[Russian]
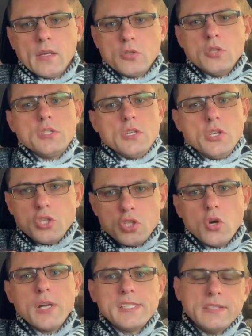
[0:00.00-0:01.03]
То есть
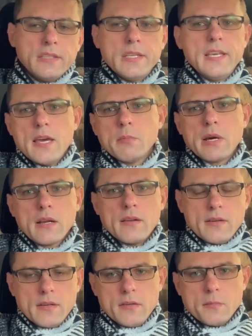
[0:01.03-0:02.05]
еще один гемор
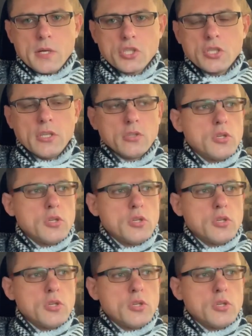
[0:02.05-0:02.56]
э, машине.